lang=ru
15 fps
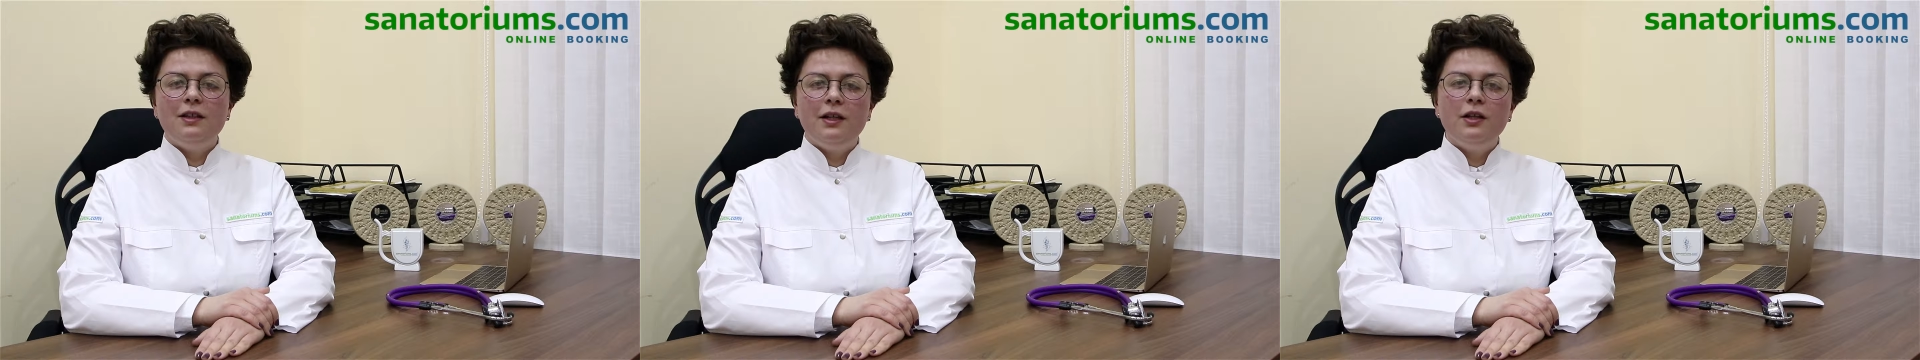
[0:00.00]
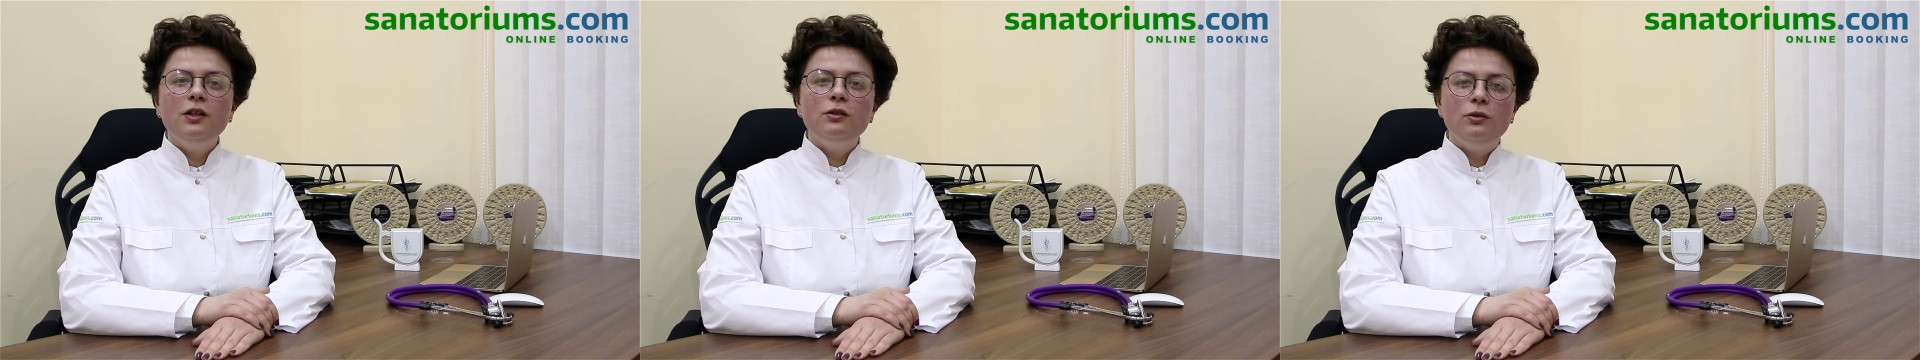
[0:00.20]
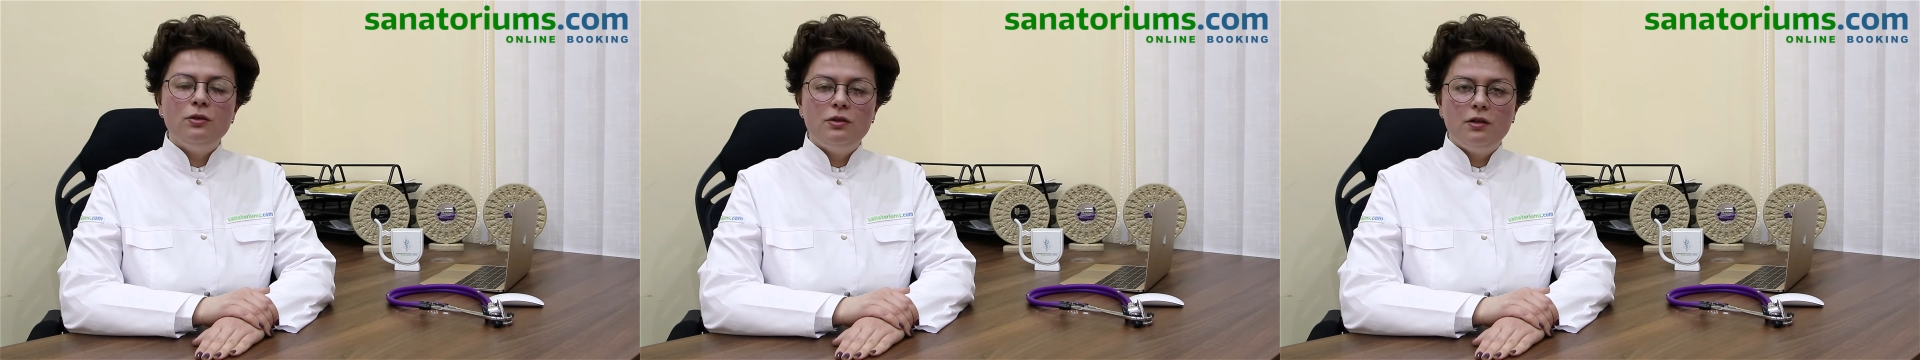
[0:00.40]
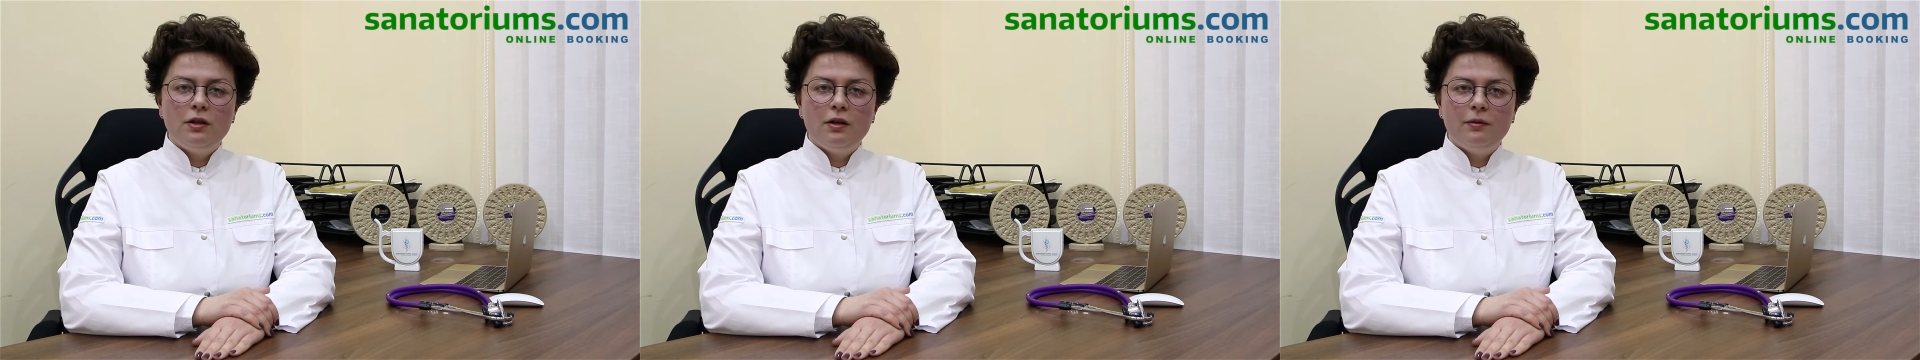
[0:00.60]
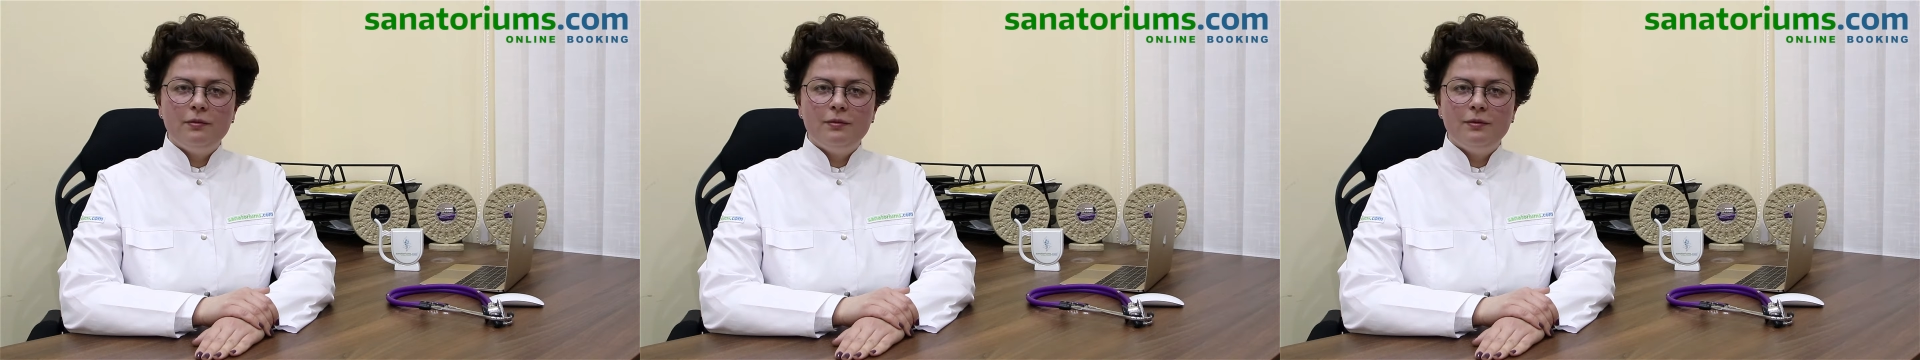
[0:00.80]
Дорогие
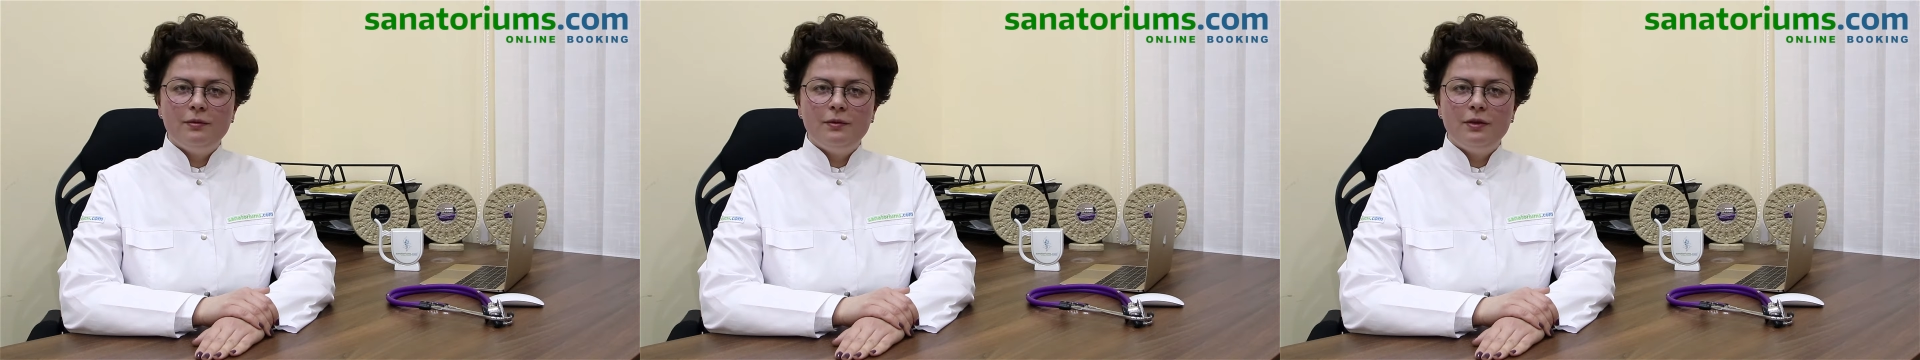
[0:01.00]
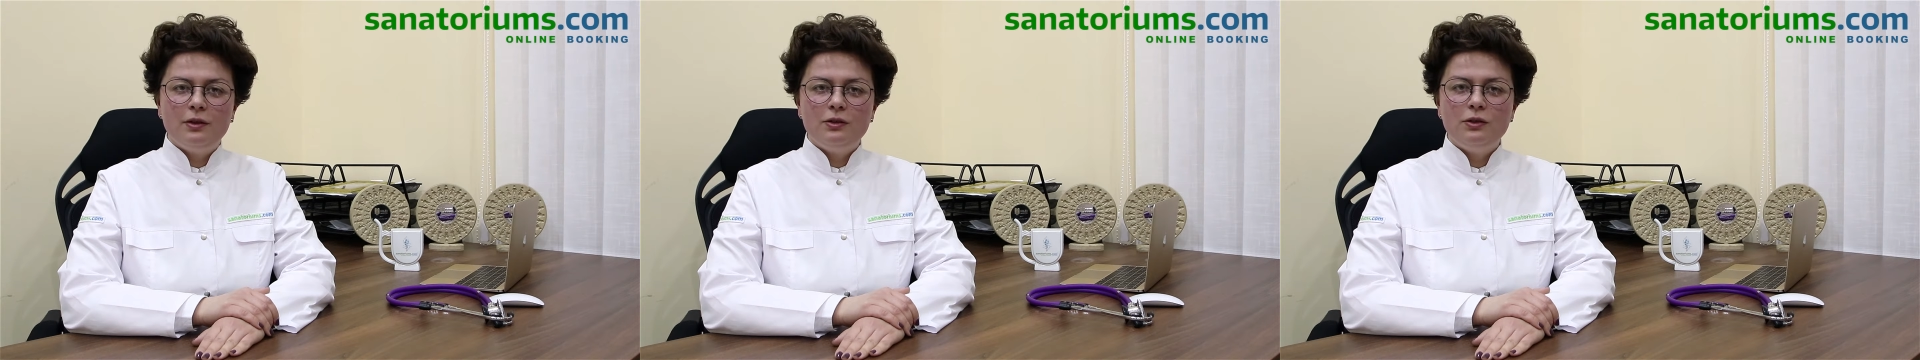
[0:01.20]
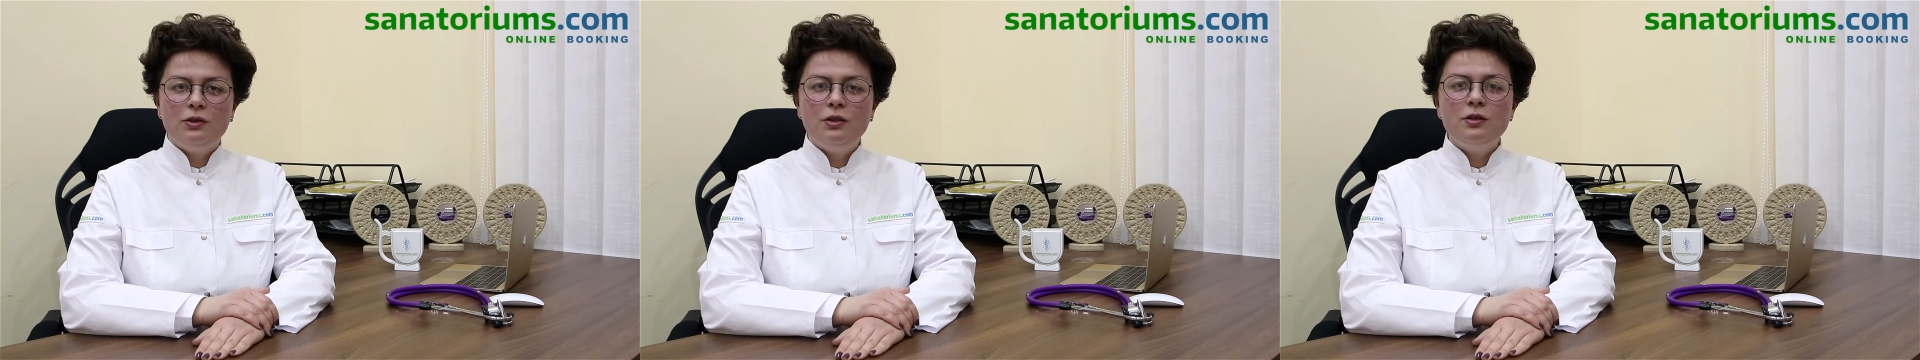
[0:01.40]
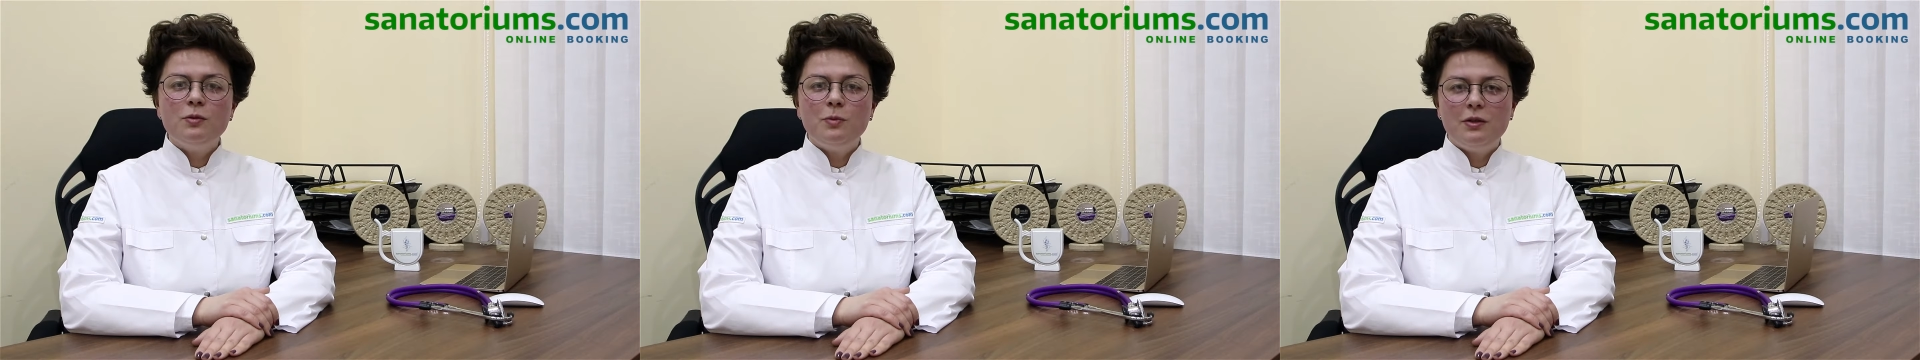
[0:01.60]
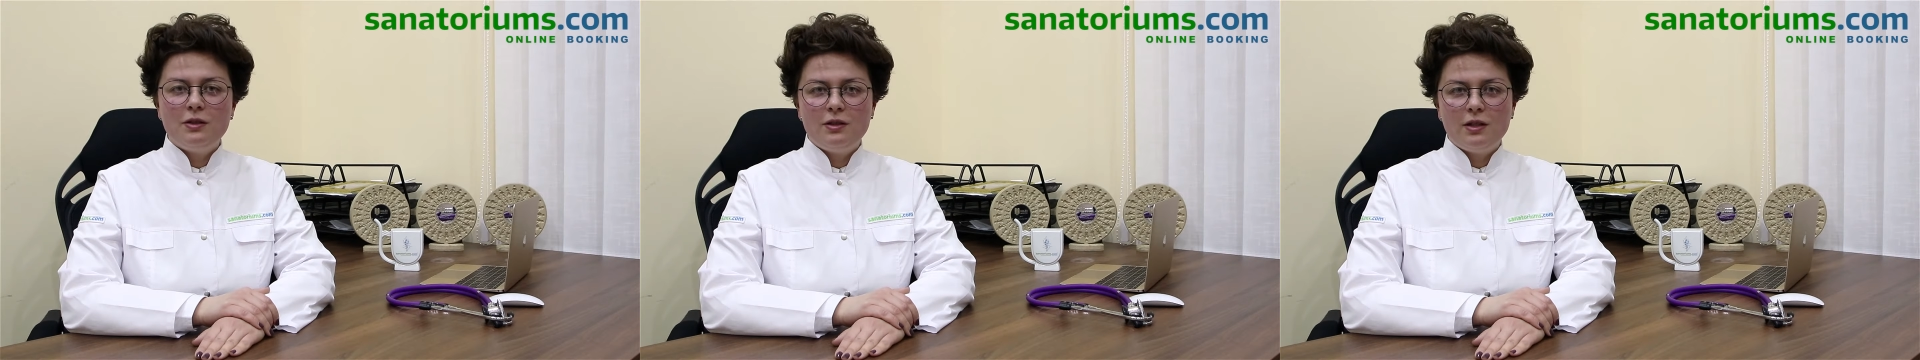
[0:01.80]
друзья,
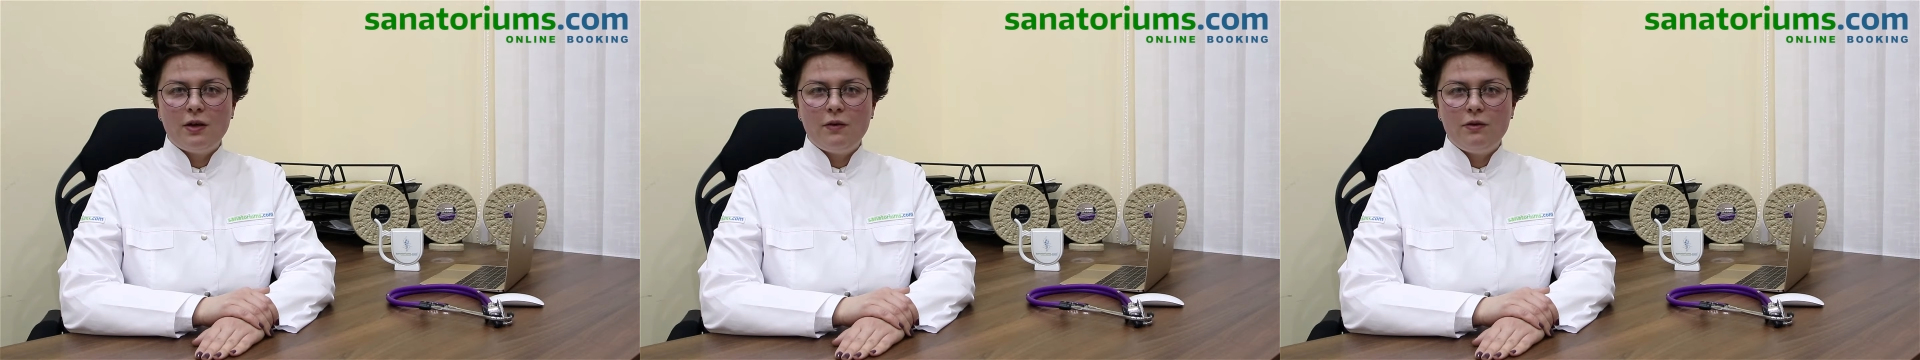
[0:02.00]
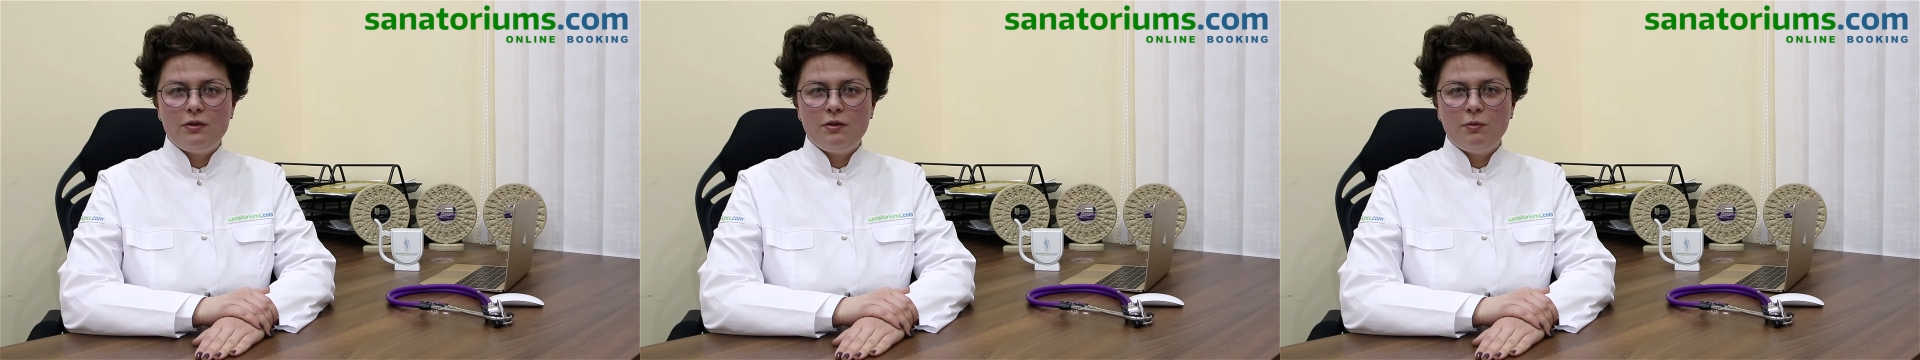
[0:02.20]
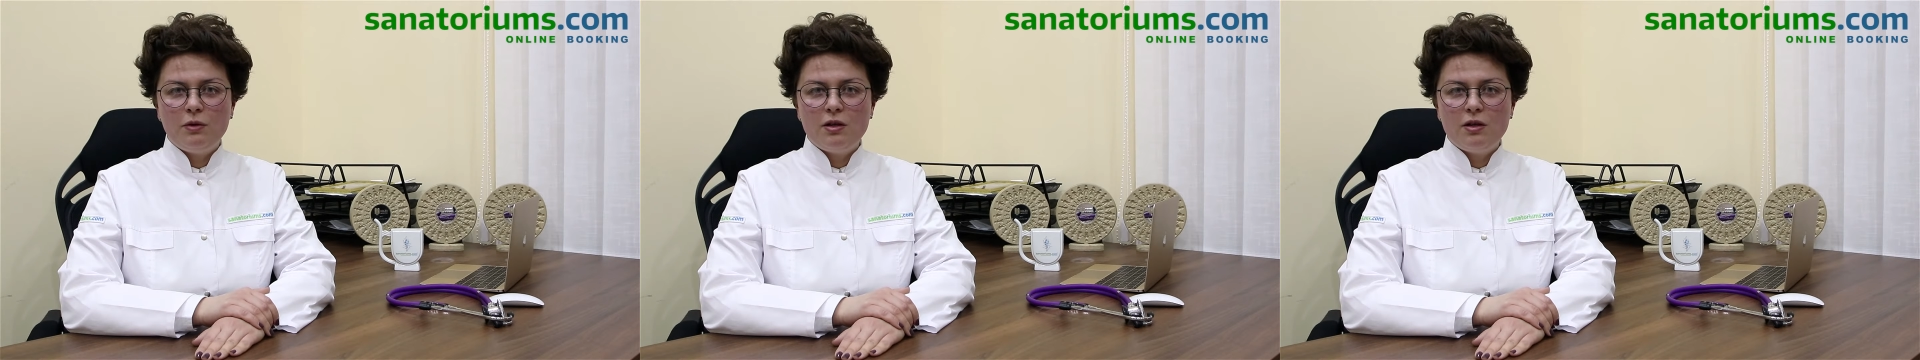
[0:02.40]
разрешите представиться.